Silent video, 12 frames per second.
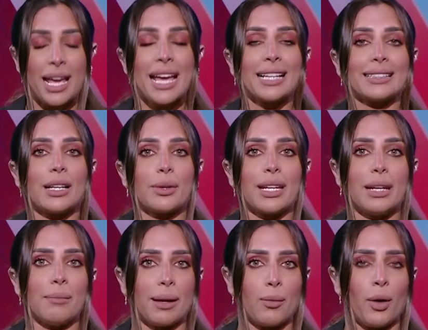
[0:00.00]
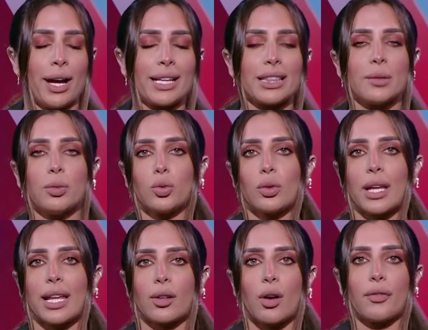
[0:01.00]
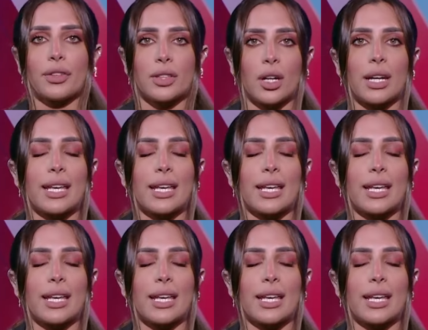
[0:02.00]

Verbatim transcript: دوري المجموعات لبطوله الكونفدراليه